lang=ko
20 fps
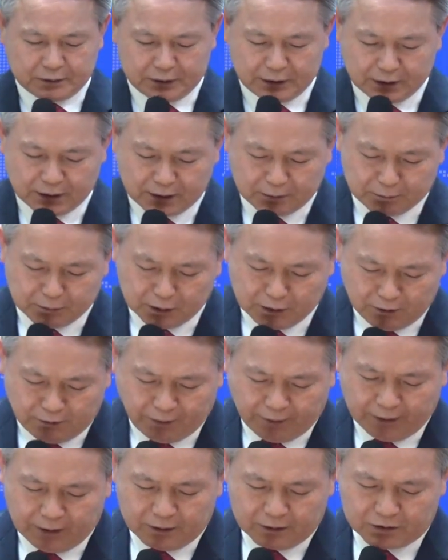
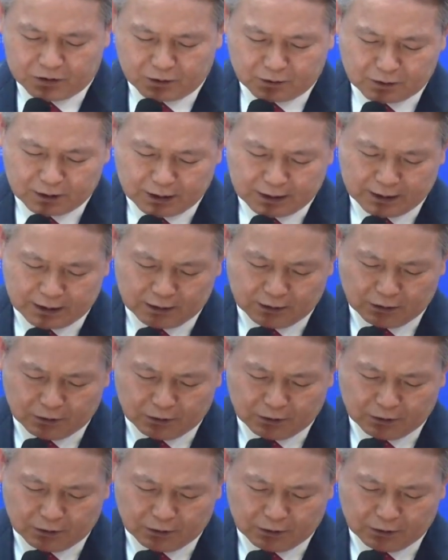그리하면 저가